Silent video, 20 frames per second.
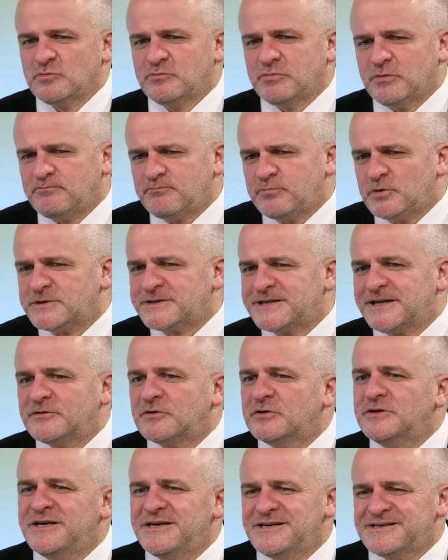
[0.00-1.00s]
bo Polska
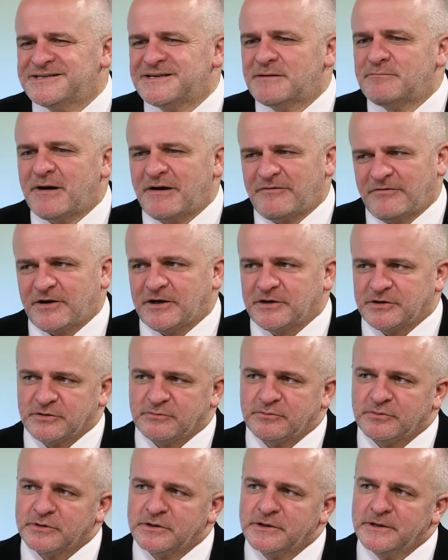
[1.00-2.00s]
to nie jest zabawka,
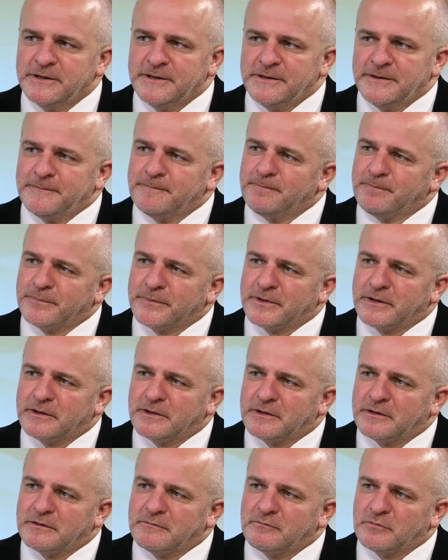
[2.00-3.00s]
żeby mm,
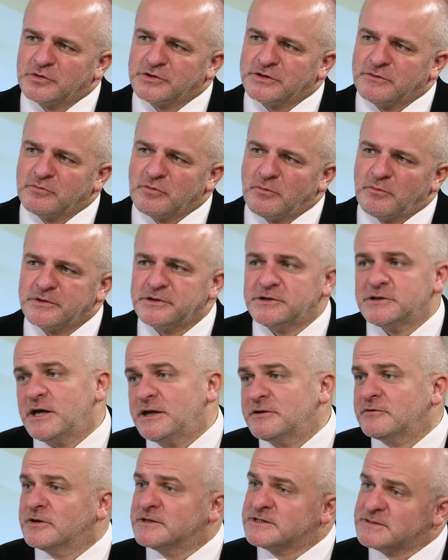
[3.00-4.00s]
e, można było powiedzieć,
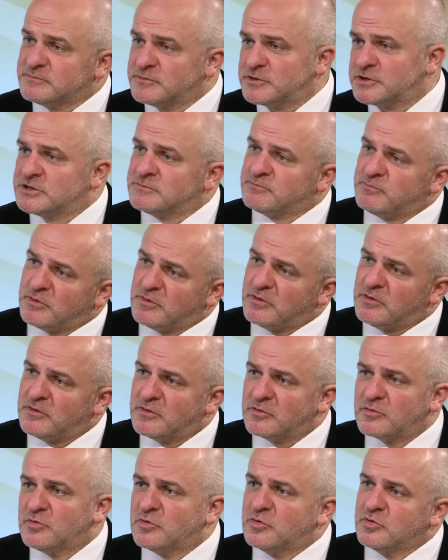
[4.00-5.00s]
a to ja sobie jeszcze
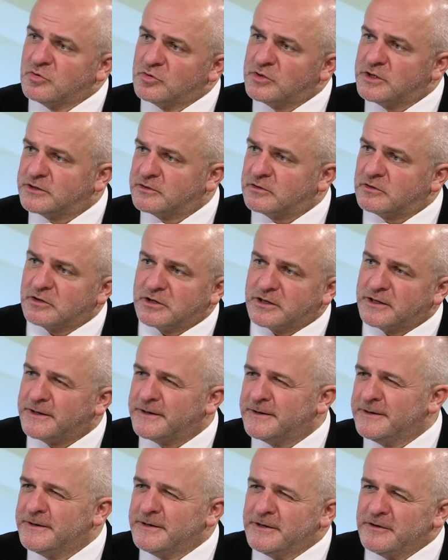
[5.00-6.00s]
pokugluję
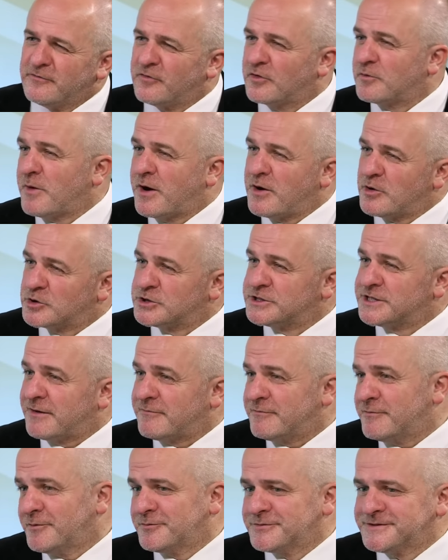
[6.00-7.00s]
trochę
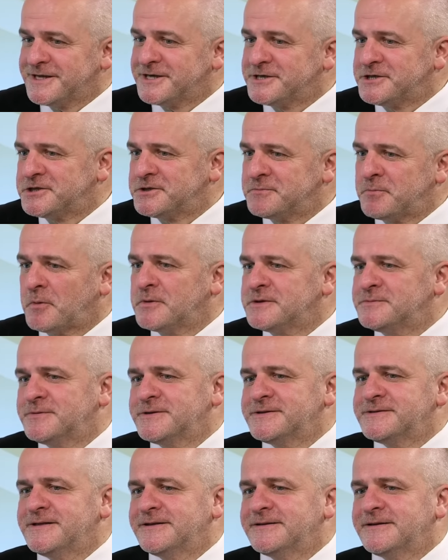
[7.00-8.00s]
formalnościami, bo zdaje się, że pomysł
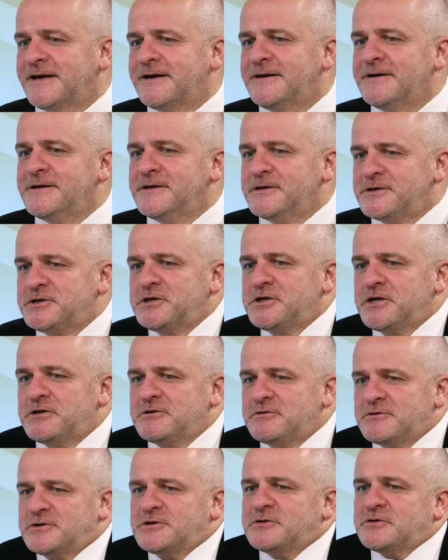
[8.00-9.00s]
prezydenta czy,
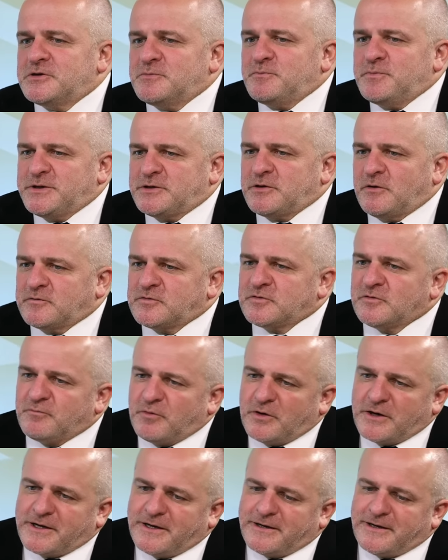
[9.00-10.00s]
je, czy, czy pisowców
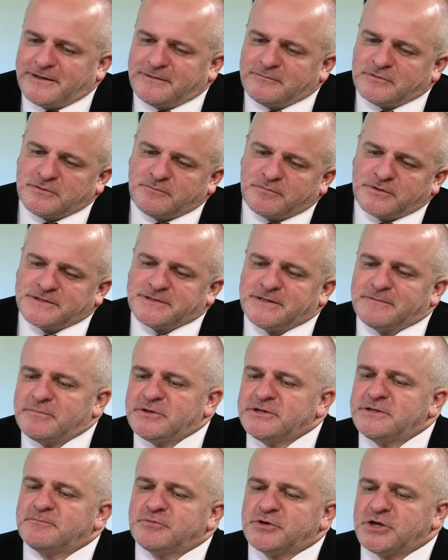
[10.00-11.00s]
polega na tym, że prezydent
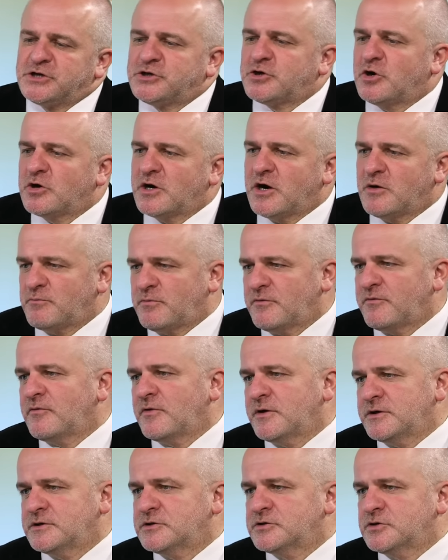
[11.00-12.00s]
będzie przeciągał
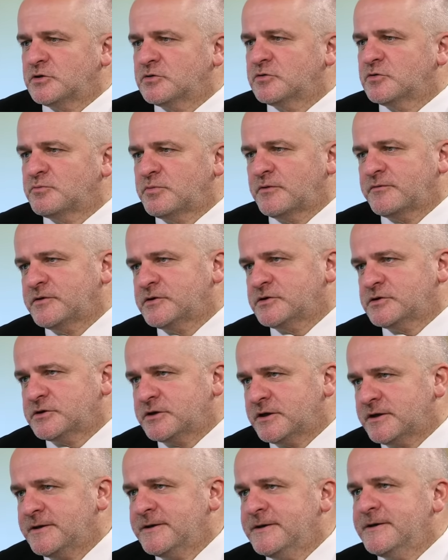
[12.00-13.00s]
powołanie rządu, powierzy
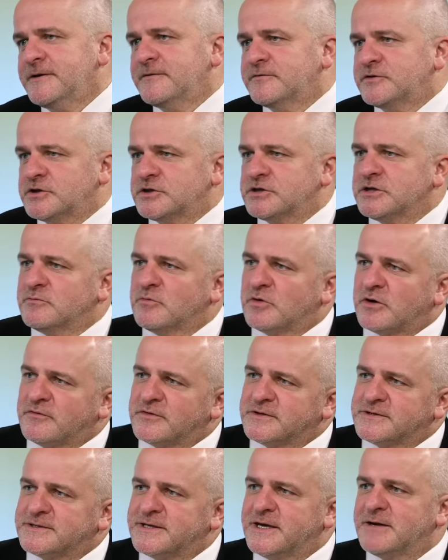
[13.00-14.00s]
je wcześniej
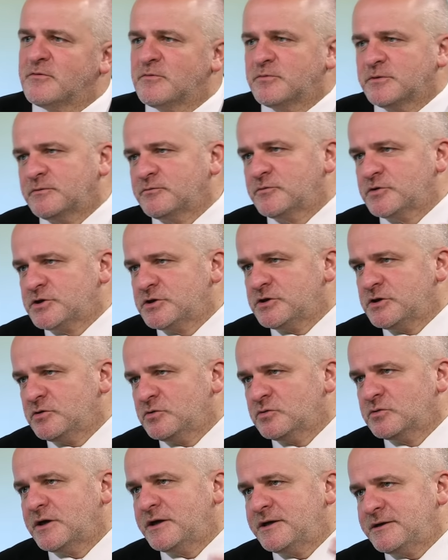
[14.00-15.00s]
Morawieckiemu, potem to się nie
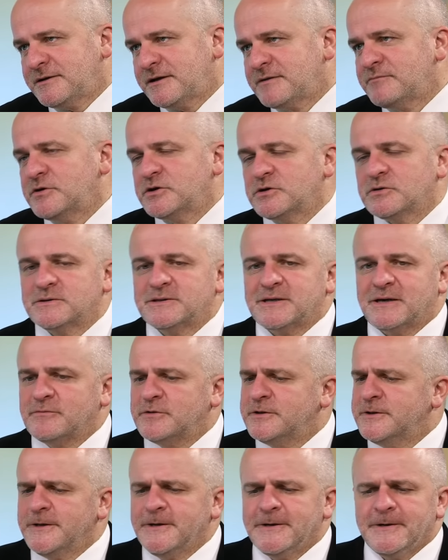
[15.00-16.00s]
uda i tak
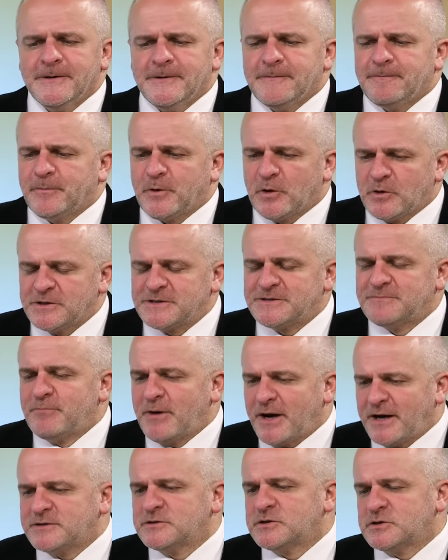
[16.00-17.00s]
miesiącami. To jest
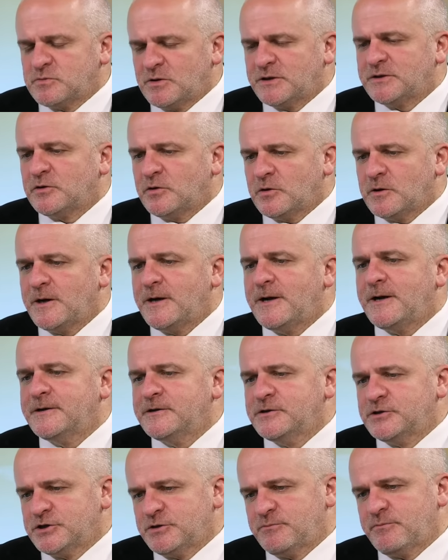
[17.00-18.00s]
bardzo zła droga
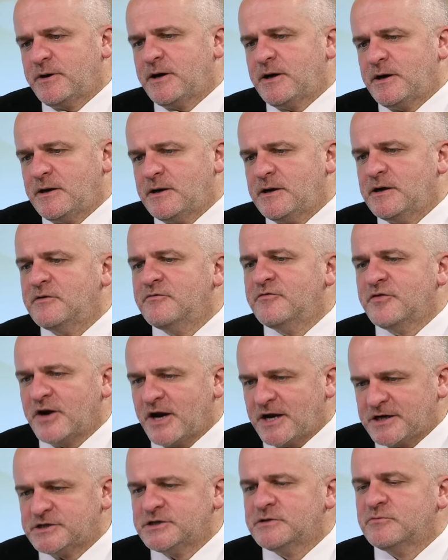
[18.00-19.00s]
i trzeba
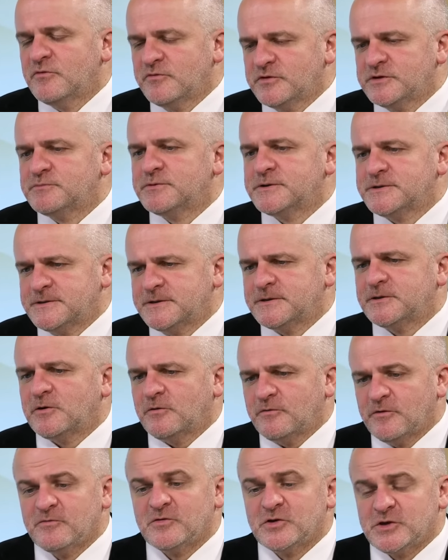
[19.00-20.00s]
wyraźnie mówić
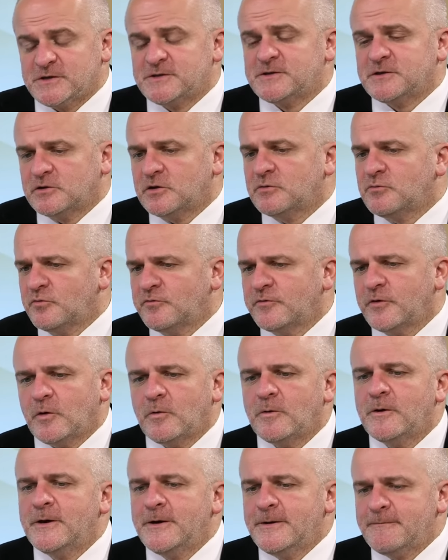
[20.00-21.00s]
prezydentowi, wszyscy to
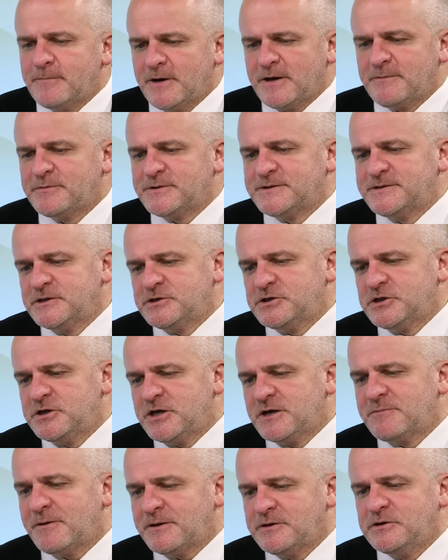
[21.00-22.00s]
mówią, panie prezydencie,
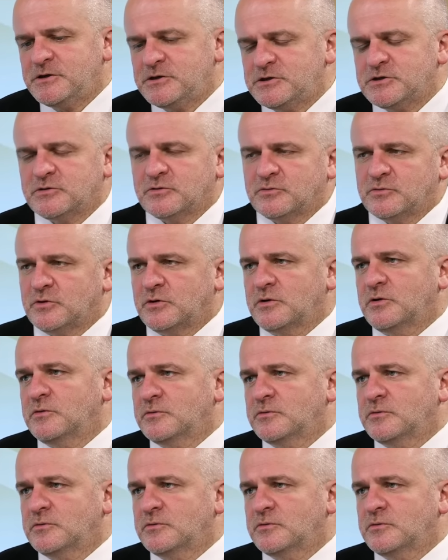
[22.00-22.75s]
niech Pan nie idzie tą drogą?